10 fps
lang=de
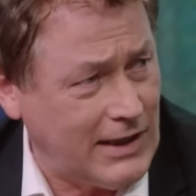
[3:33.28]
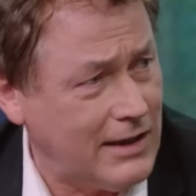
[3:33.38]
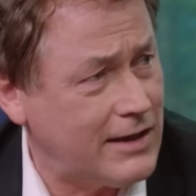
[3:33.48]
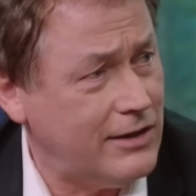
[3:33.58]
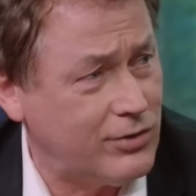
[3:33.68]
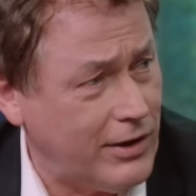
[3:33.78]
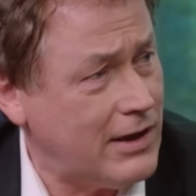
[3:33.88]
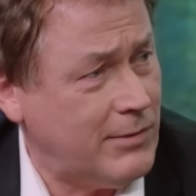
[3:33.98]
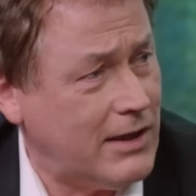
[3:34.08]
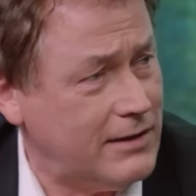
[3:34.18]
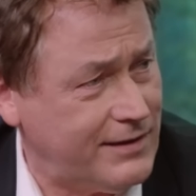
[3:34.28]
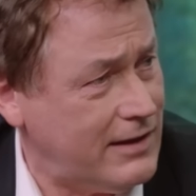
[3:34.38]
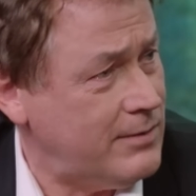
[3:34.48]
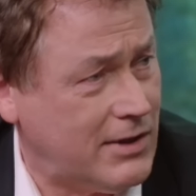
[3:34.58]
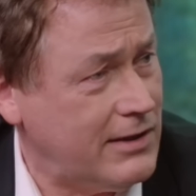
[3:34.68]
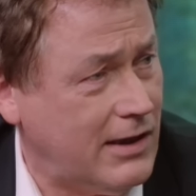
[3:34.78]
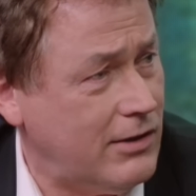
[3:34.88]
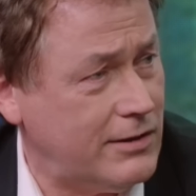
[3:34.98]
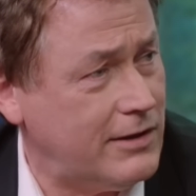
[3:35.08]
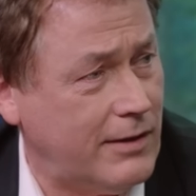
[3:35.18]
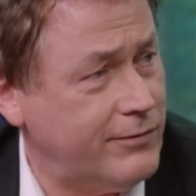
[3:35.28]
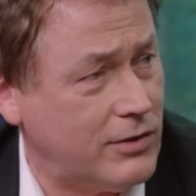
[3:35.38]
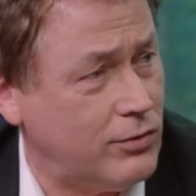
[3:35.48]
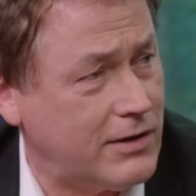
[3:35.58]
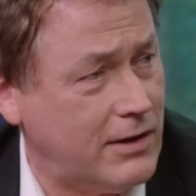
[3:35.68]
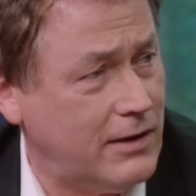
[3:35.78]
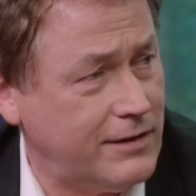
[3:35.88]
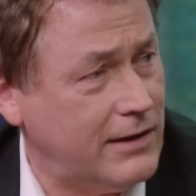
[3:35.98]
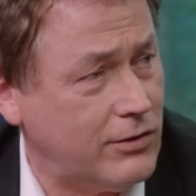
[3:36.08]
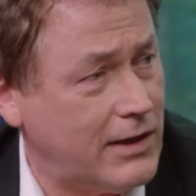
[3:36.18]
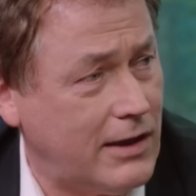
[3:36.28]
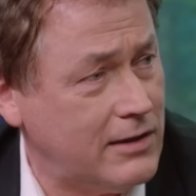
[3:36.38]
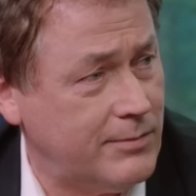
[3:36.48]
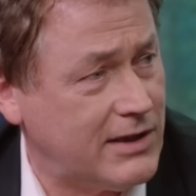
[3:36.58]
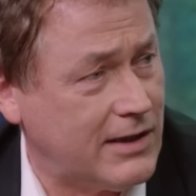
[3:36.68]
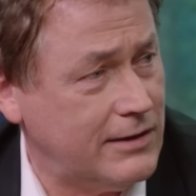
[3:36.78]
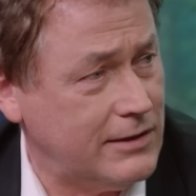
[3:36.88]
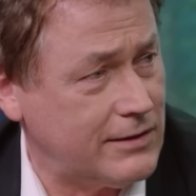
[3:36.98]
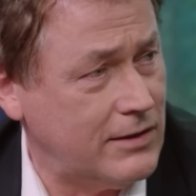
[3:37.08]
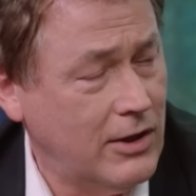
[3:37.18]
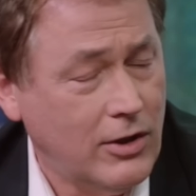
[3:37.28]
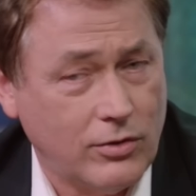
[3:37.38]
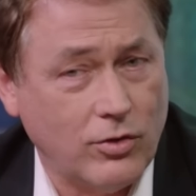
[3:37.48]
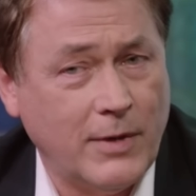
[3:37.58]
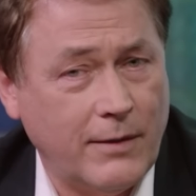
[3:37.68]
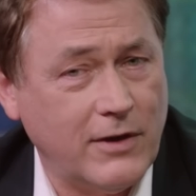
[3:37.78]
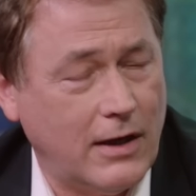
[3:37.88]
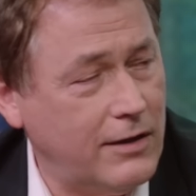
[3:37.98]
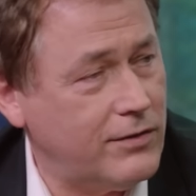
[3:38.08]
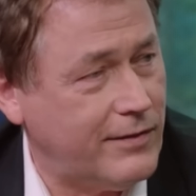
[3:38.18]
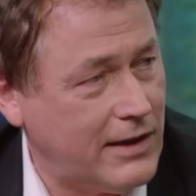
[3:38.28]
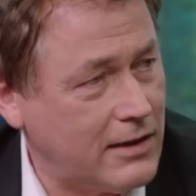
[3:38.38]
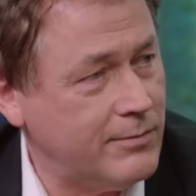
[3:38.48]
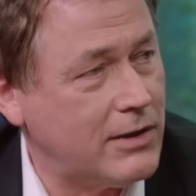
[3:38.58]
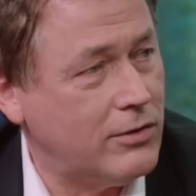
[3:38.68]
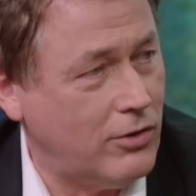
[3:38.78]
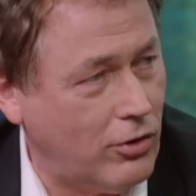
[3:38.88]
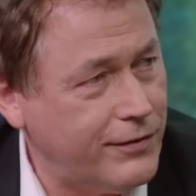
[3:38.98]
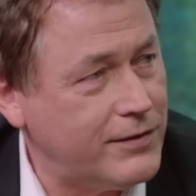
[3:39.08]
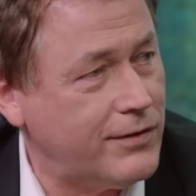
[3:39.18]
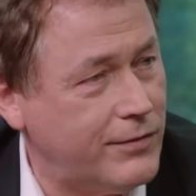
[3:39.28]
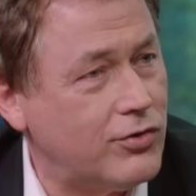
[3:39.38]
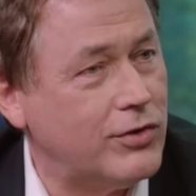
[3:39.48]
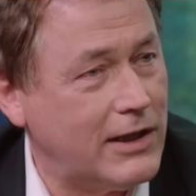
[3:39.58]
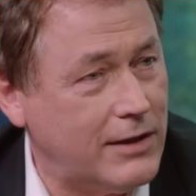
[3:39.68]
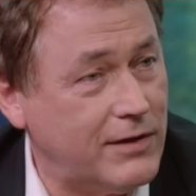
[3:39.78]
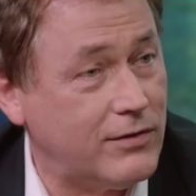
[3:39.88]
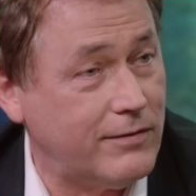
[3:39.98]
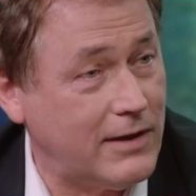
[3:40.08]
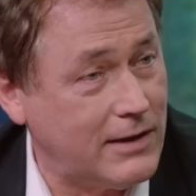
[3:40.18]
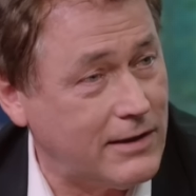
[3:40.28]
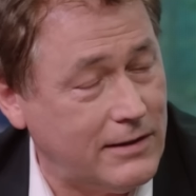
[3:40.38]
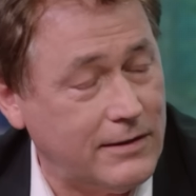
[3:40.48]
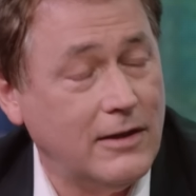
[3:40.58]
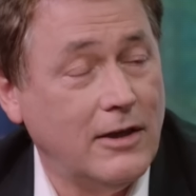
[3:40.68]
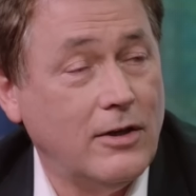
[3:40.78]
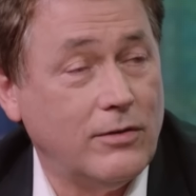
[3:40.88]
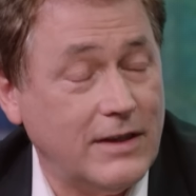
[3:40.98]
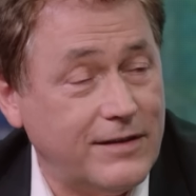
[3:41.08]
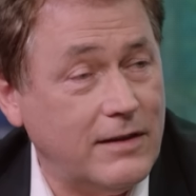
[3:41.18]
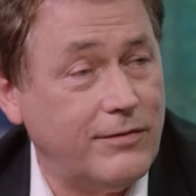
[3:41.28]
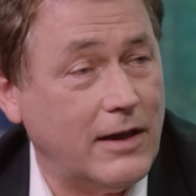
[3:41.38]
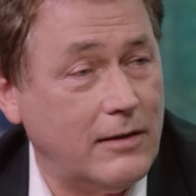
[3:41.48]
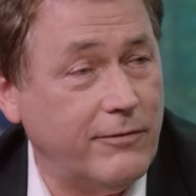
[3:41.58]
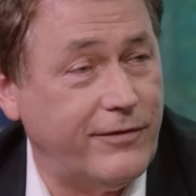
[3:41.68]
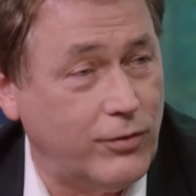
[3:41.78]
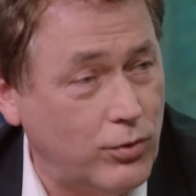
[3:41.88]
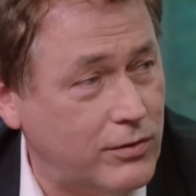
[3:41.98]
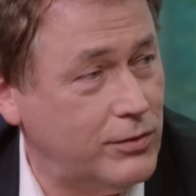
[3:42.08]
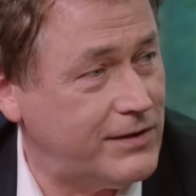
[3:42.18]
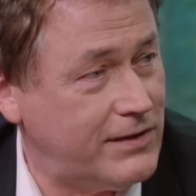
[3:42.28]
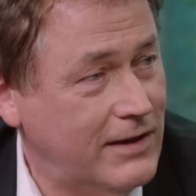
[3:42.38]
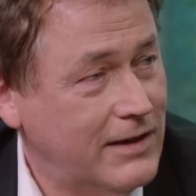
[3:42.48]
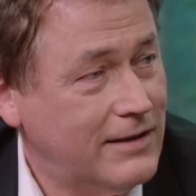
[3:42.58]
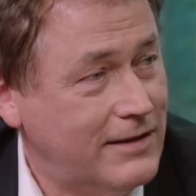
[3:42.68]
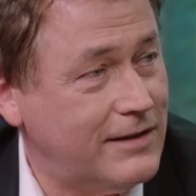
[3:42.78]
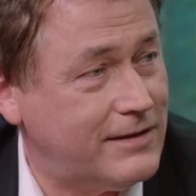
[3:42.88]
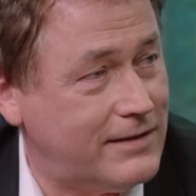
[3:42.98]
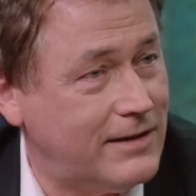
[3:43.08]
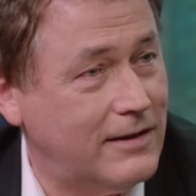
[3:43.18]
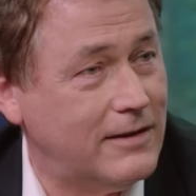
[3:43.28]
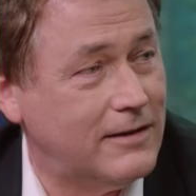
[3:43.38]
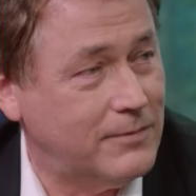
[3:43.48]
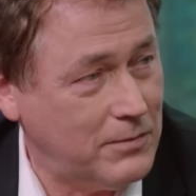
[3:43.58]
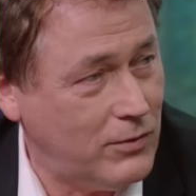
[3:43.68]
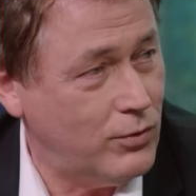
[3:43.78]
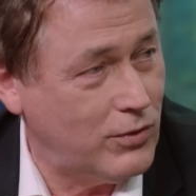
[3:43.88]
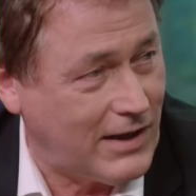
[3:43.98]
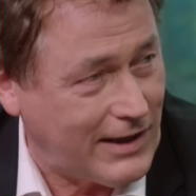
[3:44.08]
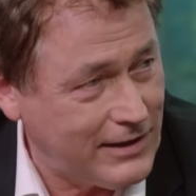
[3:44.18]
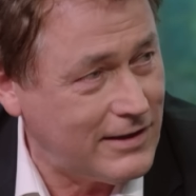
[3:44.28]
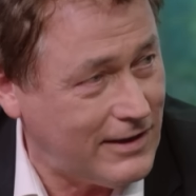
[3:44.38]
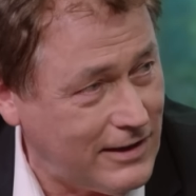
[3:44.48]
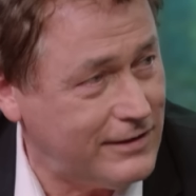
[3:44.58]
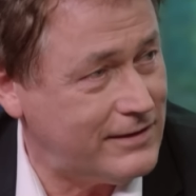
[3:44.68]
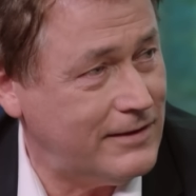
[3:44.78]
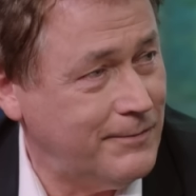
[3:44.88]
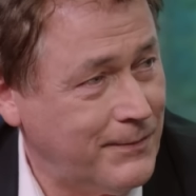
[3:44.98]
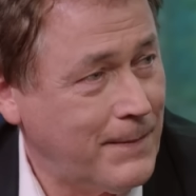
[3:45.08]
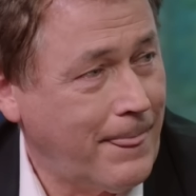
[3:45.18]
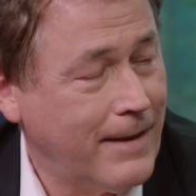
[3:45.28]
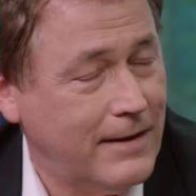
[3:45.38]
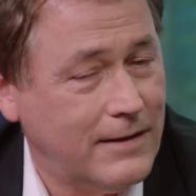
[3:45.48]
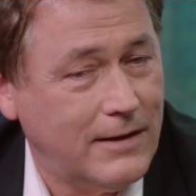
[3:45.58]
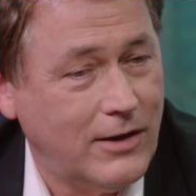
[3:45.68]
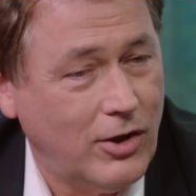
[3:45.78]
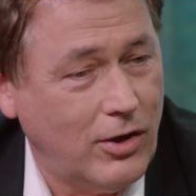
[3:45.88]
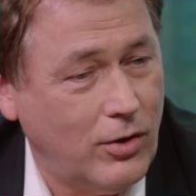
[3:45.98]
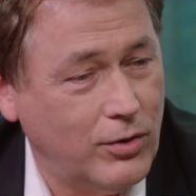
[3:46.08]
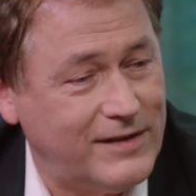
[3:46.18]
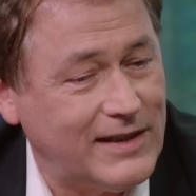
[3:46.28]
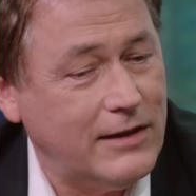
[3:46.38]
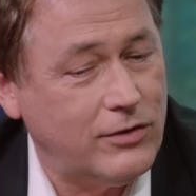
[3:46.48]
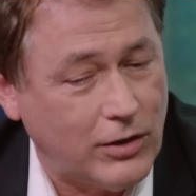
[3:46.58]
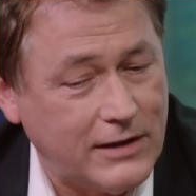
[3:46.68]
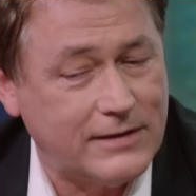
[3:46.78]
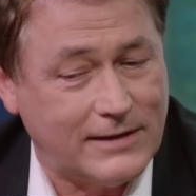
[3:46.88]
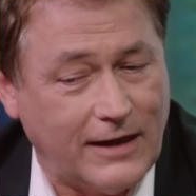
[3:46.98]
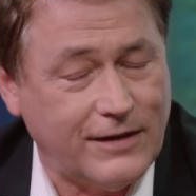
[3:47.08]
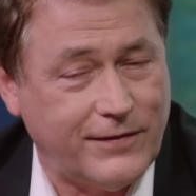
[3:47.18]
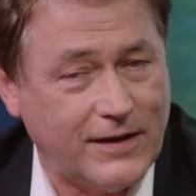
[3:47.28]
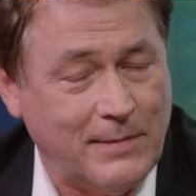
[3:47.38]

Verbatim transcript: die Energie teurer machen, das hätte man ja auch nicht einfach durchgehen lassen, auch die eigene Partei nicht. Darum haben wir alles so weitergemacht und gehofft, es wird schon ewig so weitergehen. Mhm. Und jetzt sind wir im Fokus des äh, Ukraine-Krieges mhm. und sehen dort das, was